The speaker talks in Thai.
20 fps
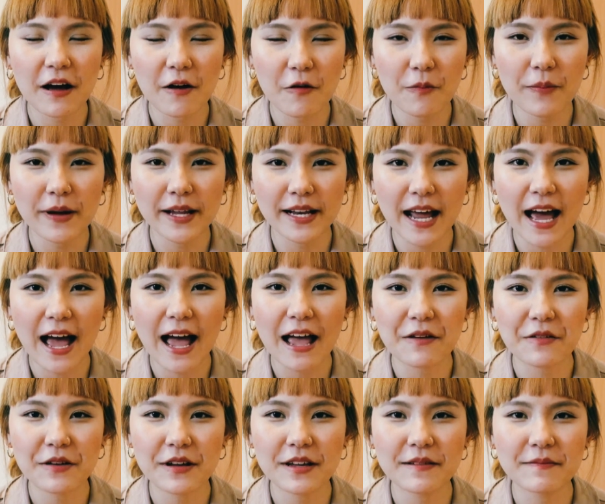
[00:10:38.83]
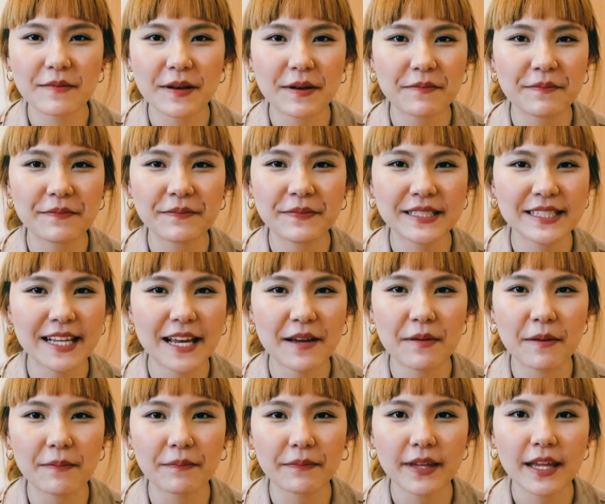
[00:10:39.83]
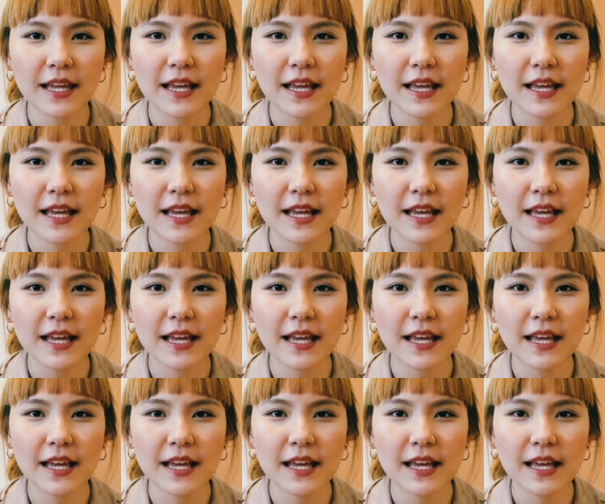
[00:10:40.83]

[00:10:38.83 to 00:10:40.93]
เข้าไปได้เว้ยมันไม่ใช่แบบ